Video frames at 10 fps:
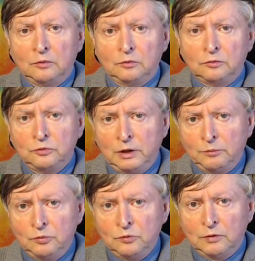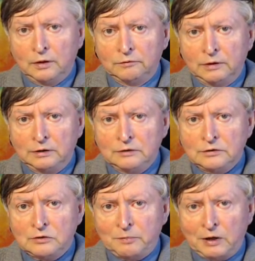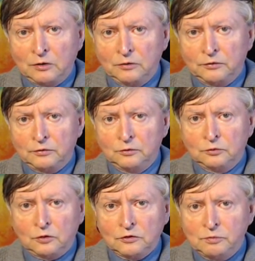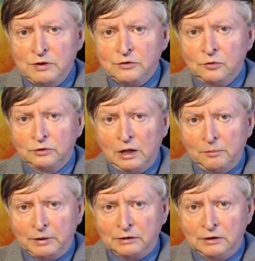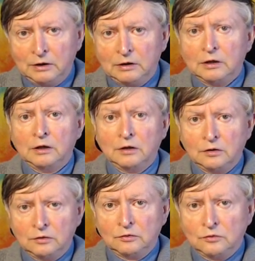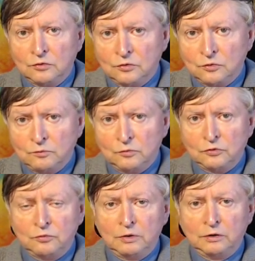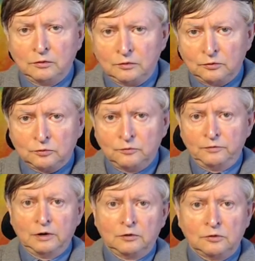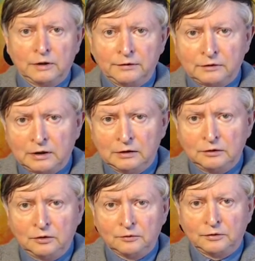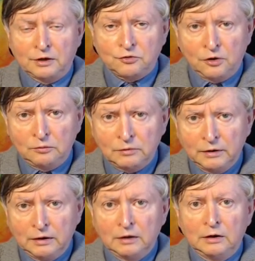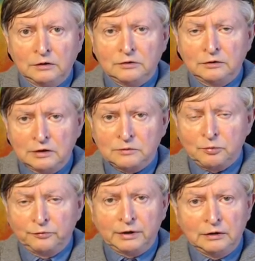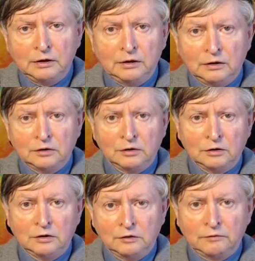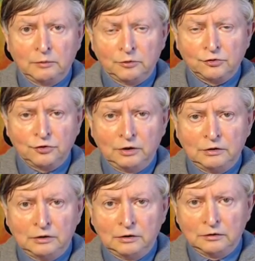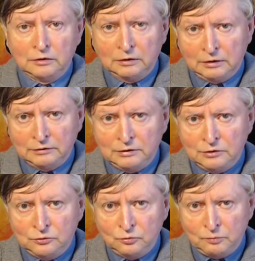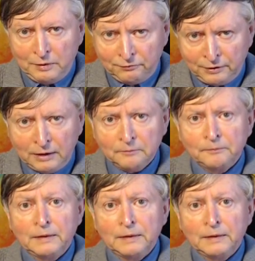au tout début avec des expériences de transmission télépathique et je me suis retrouvé encore astral dans sa chambre et c'était spontané et vraiment j'ai été assez stupéfait.